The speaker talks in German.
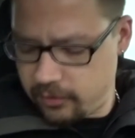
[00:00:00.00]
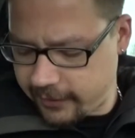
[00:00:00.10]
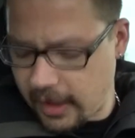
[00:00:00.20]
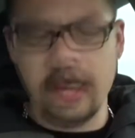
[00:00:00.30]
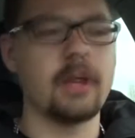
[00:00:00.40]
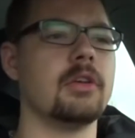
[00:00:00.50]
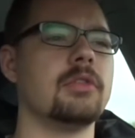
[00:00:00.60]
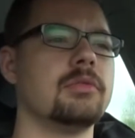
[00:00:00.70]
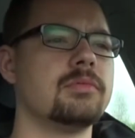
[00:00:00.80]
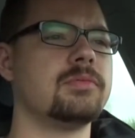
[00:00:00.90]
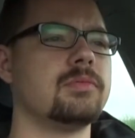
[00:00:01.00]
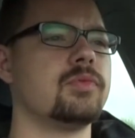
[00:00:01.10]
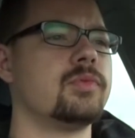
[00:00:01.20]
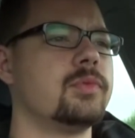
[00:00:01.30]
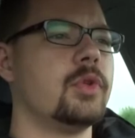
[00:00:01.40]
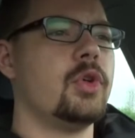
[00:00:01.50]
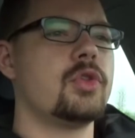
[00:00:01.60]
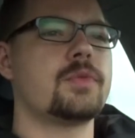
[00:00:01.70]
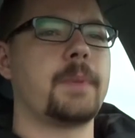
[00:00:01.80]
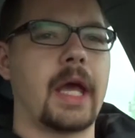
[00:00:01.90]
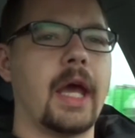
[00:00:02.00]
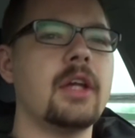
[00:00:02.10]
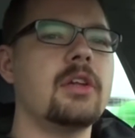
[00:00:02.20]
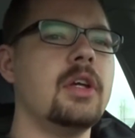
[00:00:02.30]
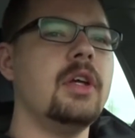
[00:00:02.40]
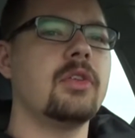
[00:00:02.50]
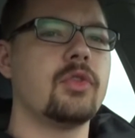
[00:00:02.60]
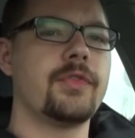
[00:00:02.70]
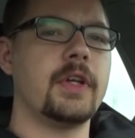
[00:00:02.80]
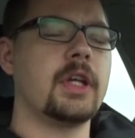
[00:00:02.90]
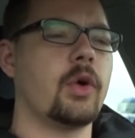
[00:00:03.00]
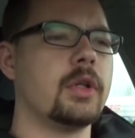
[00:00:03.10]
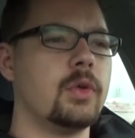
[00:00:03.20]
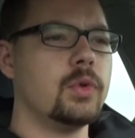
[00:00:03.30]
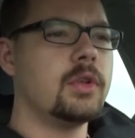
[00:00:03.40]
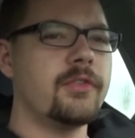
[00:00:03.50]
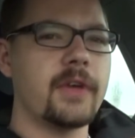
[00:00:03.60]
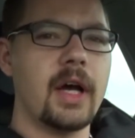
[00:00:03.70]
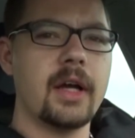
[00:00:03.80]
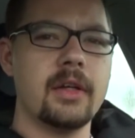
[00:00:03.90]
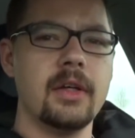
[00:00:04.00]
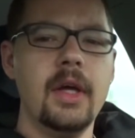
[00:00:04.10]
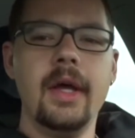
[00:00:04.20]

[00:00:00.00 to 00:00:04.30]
Frage ist berechtigt, ist, finde ich, auch eine gute Frage.